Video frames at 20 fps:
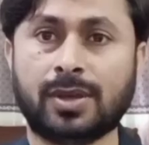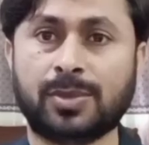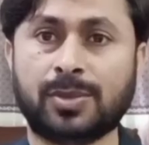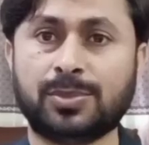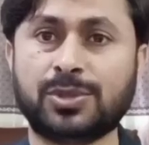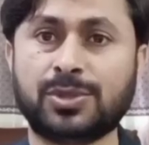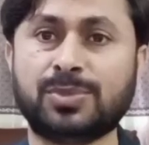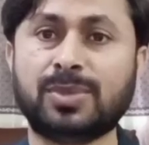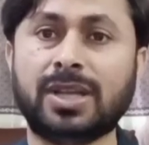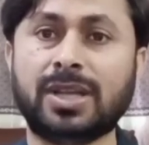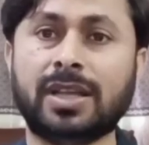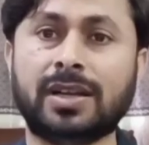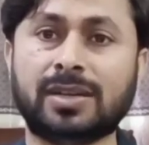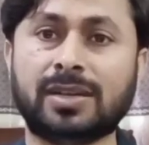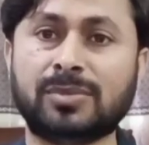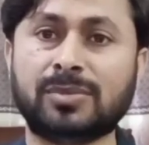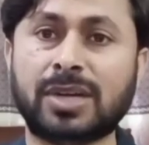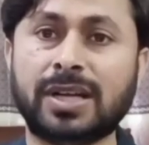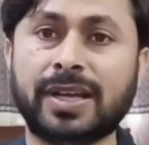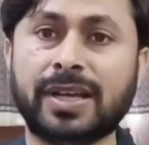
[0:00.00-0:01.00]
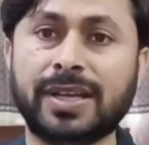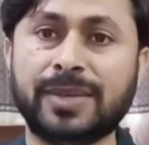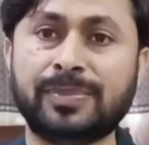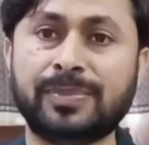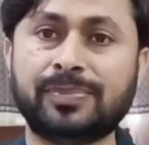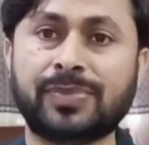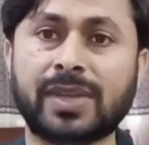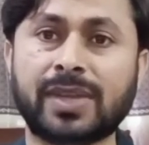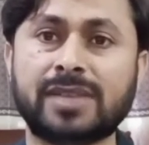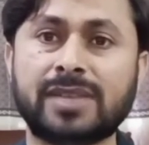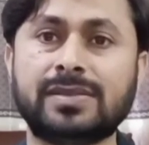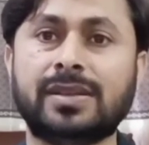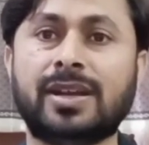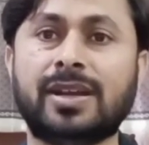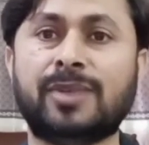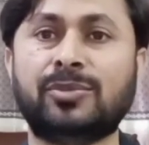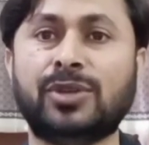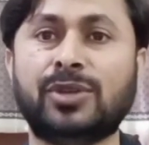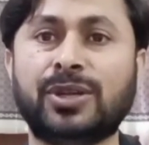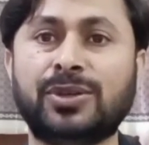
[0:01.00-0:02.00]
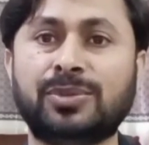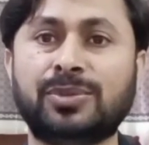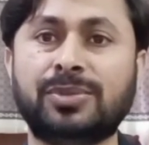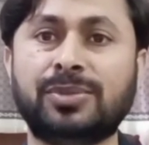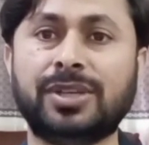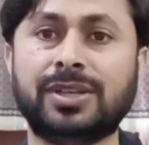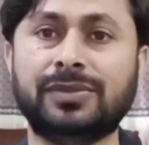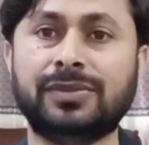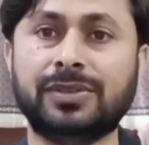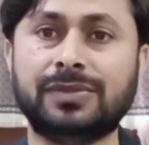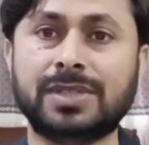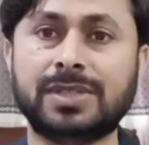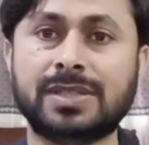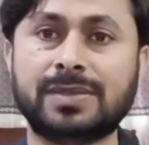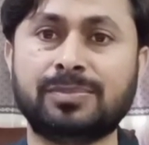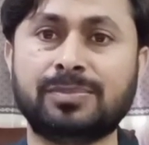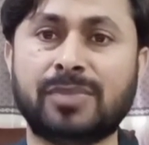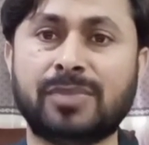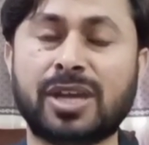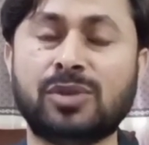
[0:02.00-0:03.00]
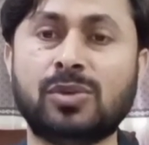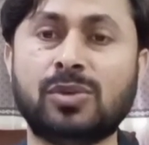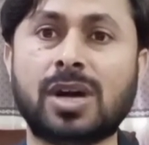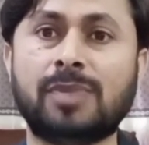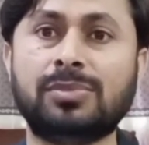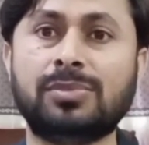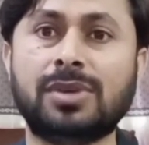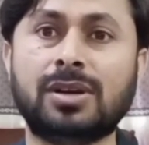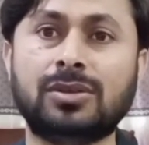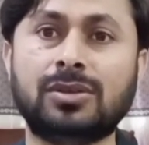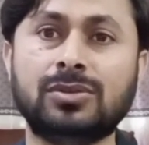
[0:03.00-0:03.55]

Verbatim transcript: बिस्मिल्लाहिर्रहमानिर्रहीम अस्सलाम वालेकुम डियर व्यूवर्स मैं हूं आपका